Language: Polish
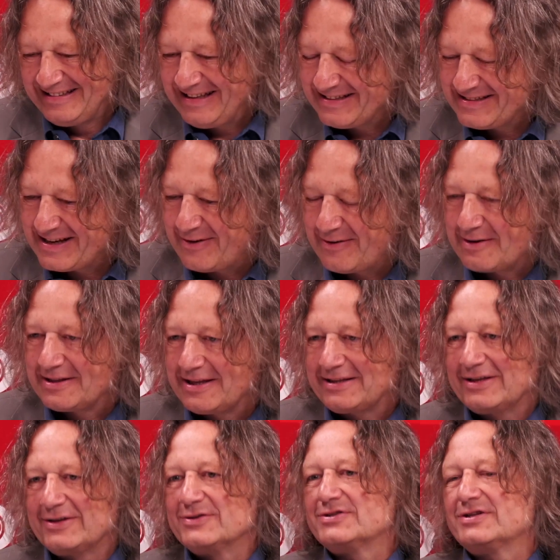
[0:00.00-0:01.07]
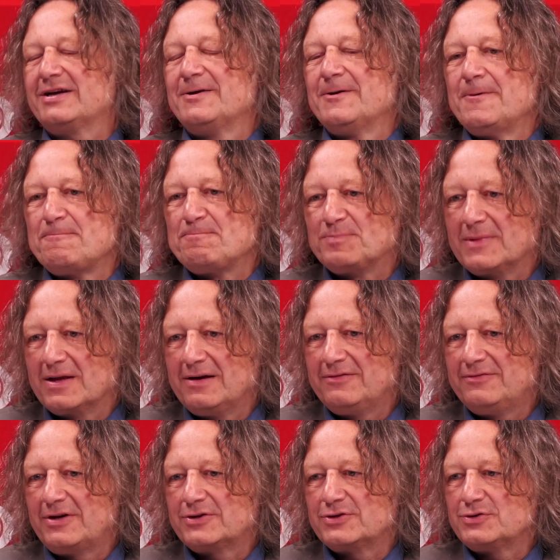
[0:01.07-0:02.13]
nie działa, dlatego że mm,
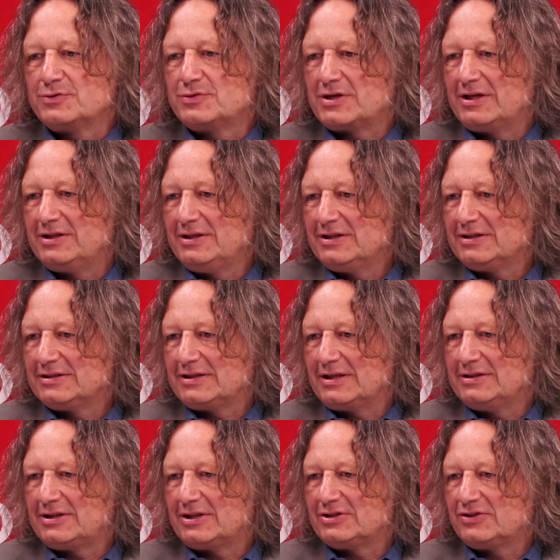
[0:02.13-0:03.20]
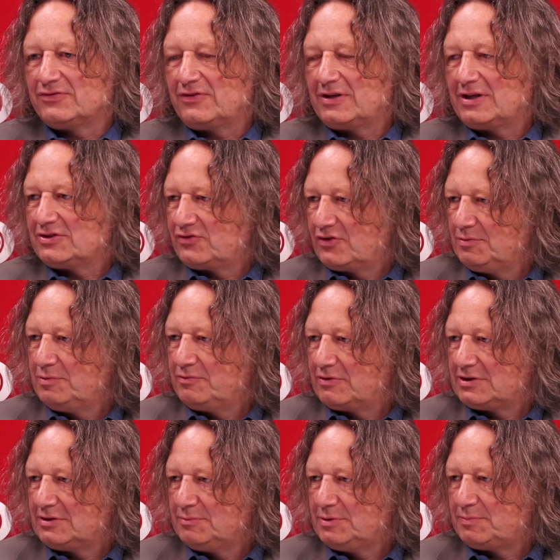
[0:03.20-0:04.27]
większość uczelni jest zainteresowana swoimi
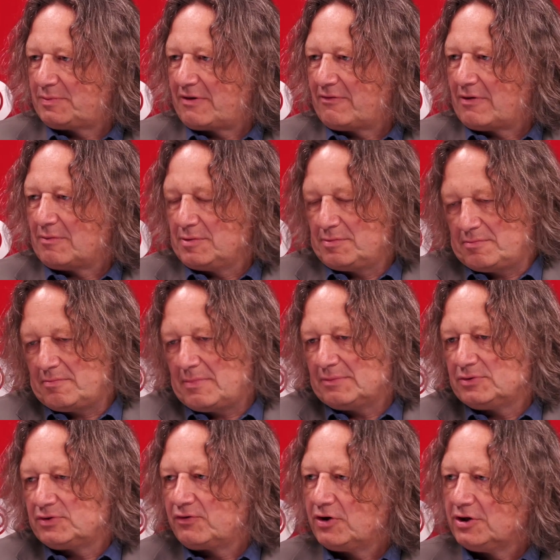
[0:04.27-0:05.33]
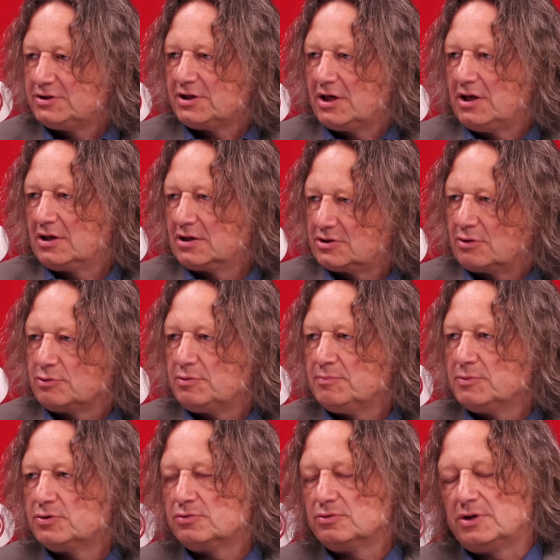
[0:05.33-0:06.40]
własnymi sprawami. Mamy swoje cele,
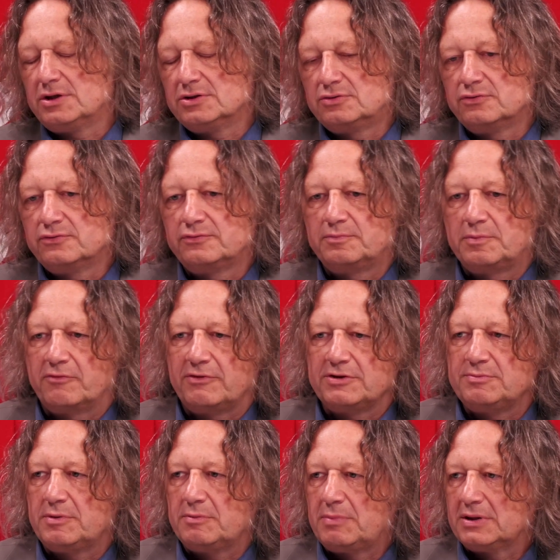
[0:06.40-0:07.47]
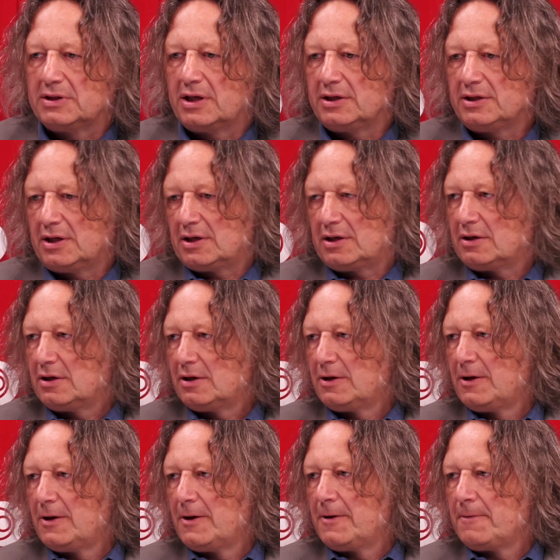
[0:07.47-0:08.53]
kształcimy studentów, prowadzimy badania. No, bada
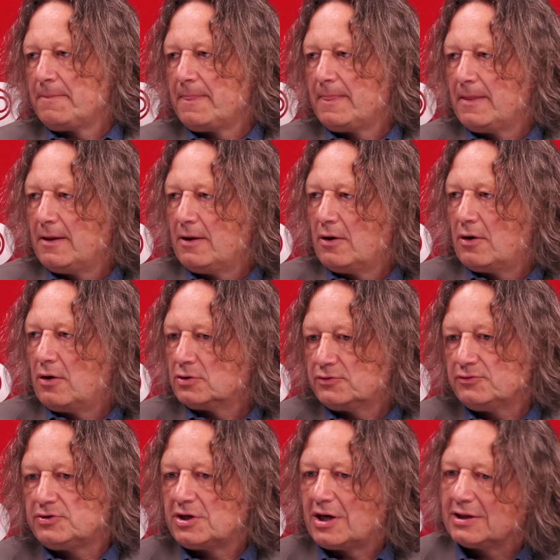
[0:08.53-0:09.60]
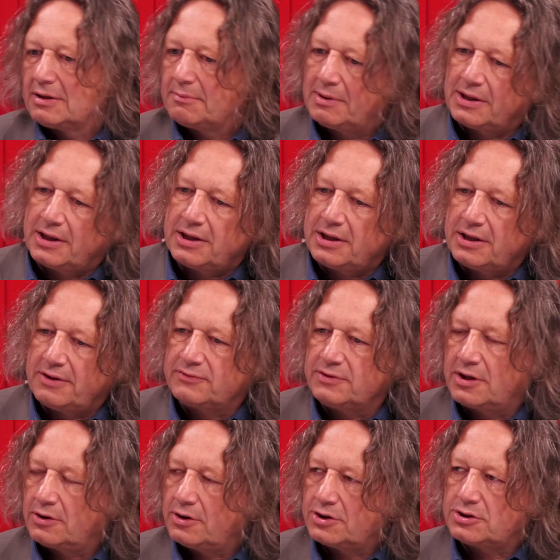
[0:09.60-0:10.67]
no właśnie, e, badania. Oczywiście, ale te badania nie,
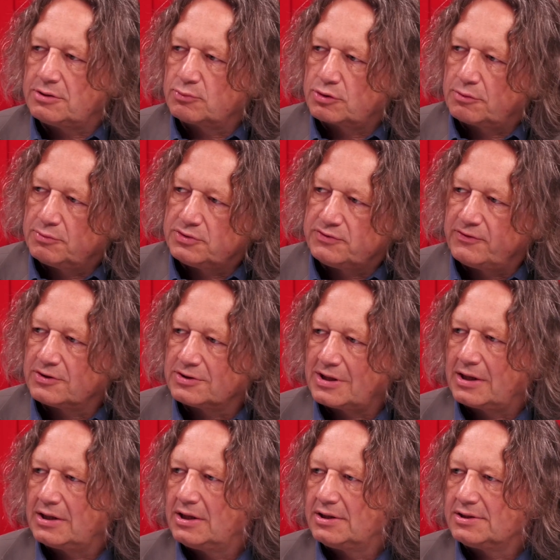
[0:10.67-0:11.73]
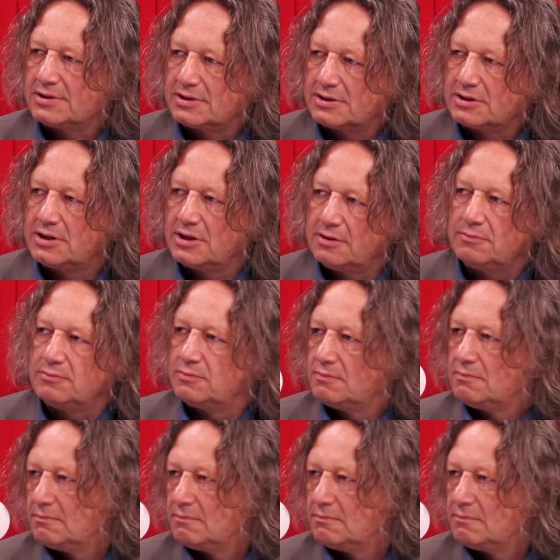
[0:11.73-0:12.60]
niekoniecznie muszą być związane z tym,